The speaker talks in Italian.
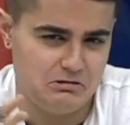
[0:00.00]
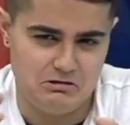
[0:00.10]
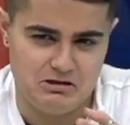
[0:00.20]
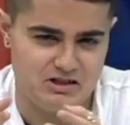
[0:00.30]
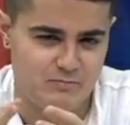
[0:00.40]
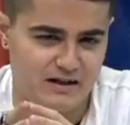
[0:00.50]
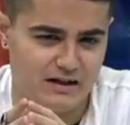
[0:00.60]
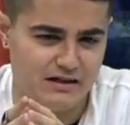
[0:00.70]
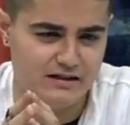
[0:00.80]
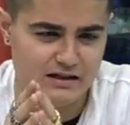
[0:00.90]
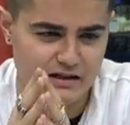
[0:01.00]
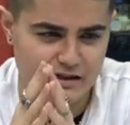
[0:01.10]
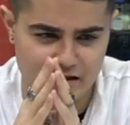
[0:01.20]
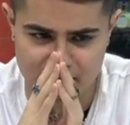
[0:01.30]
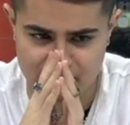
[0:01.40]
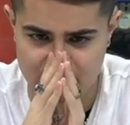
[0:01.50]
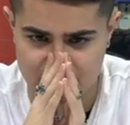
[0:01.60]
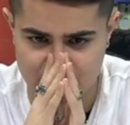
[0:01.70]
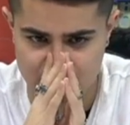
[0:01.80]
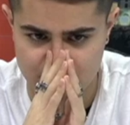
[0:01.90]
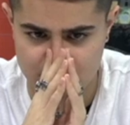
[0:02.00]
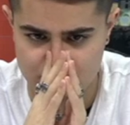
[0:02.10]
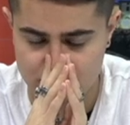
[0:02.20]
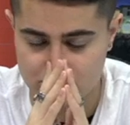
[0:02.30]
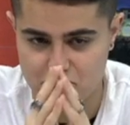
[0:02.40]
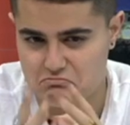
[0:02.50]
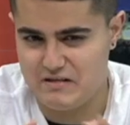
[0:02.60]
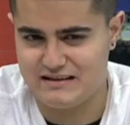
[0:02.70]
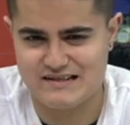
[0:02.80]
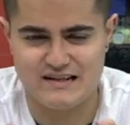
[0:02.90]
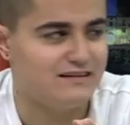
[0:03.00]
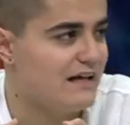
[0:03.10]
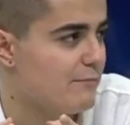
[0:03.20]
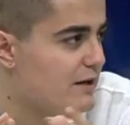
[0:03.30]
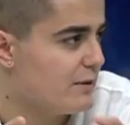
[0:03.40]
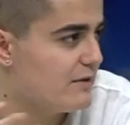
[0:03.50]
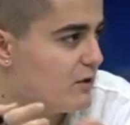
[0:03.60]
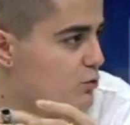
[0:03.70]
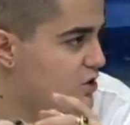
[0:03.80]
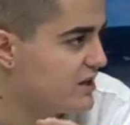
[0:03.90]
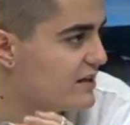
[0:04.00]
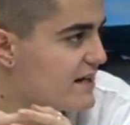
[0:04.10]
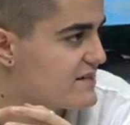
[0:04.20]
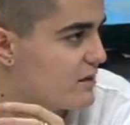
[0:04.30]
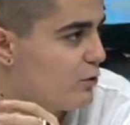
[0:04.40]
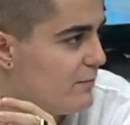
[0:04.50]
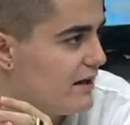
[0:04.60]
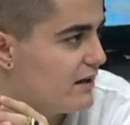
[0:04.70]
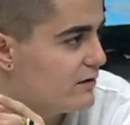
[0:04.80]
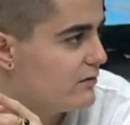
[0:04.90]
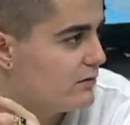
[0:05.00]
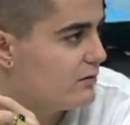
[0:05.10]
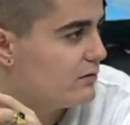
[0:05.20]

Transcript: si parla di sì, metà settembre, prima dell'uscita di Resta con me. Eh, Brian,